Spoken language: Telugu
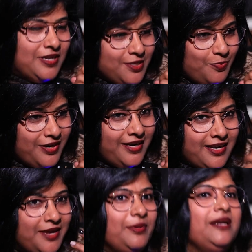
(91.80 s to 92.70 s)
వన్స్ అపాన్ ఏ
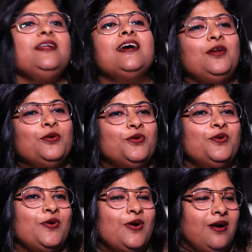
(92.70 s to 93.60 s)
టైం ఇండియాలో
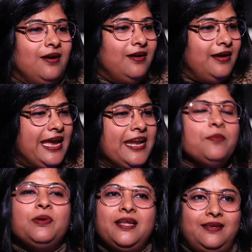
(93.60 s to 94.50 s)

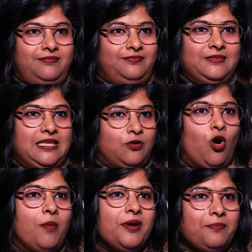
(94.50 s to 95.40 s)
ఎనీబడి
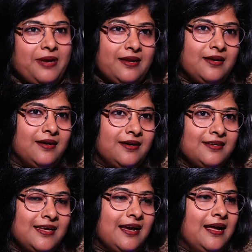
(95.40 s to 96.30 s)
కామన్ మ్యాన్గా
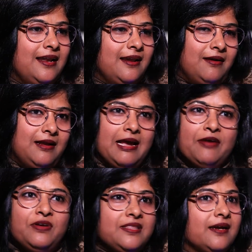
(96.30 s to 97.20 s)

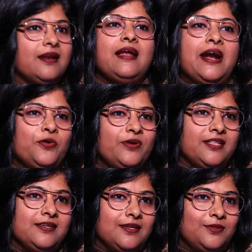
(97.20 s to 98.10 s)
ఎవరి దగ్గర ల్యాండ్
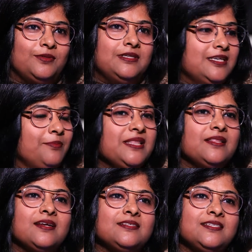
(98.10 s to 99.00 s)
ఉండేది కాదు
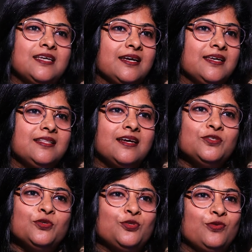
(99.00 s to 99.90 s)
జమీందార్స్ అండ్
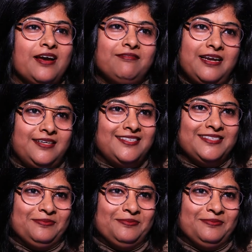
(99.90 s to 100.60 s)
జాగీర్దార్స్ యూస్ టు హ్యావ్ ల్యాండ్స్